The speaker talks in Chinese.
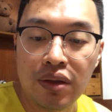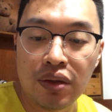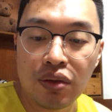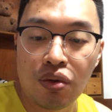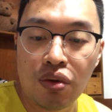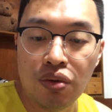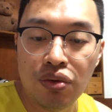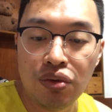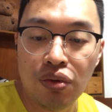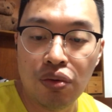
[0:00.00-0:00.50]

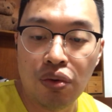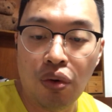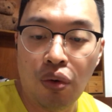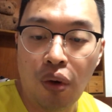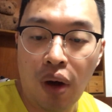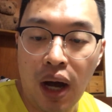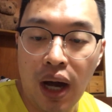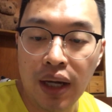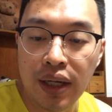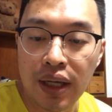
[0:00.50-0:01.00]
空军
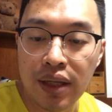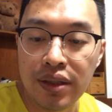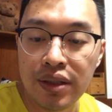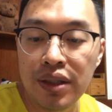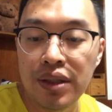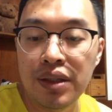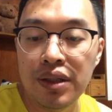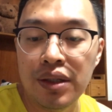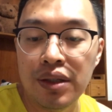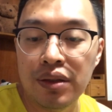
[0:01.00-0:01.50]
花莲基
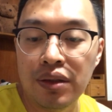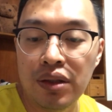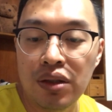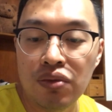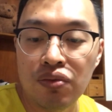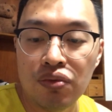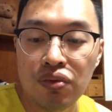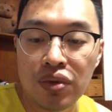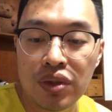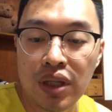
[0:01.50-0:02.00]
地第
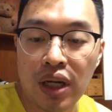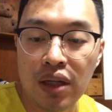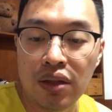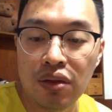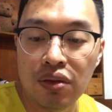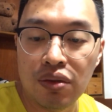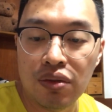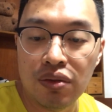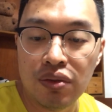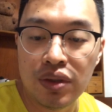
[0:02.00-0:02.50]
五战
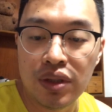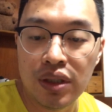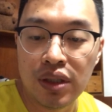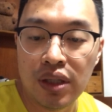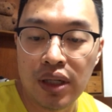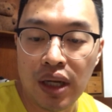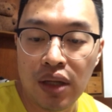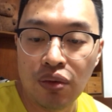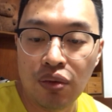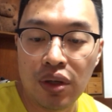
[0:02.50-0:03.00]
斗机
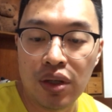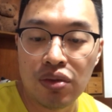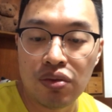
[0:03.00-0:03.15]
联队